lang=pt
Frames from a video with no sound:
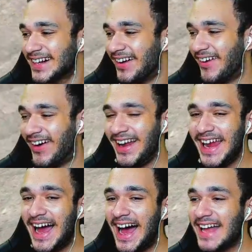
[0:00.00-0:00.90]

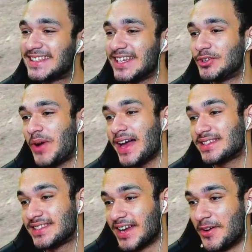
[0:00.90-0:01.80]
Olha a
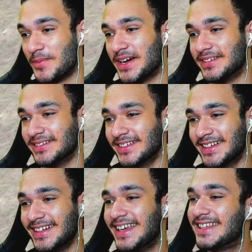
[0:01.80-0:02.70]
situação, mano.
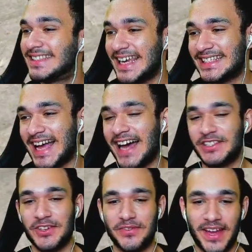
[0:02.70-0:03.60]
O que, vocês
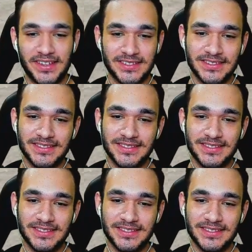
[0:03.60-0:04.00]
acham, velho?